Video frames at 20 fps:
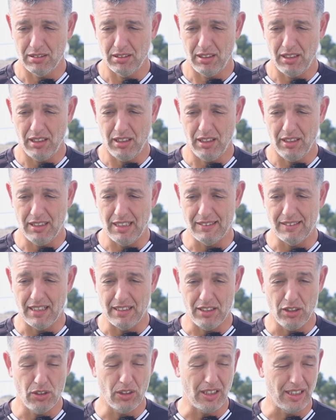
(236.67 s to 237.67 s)
eh, en el
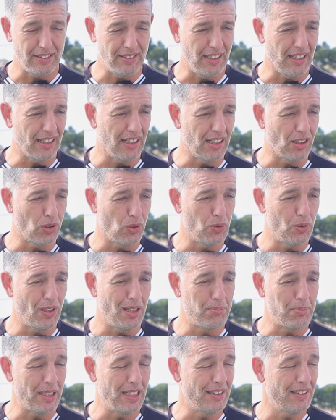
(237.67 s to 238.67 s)
sentido que sé que el club ha
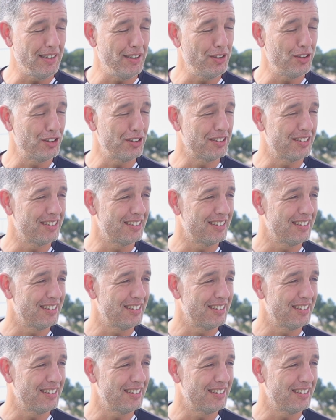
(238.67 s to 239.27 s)
aprendido,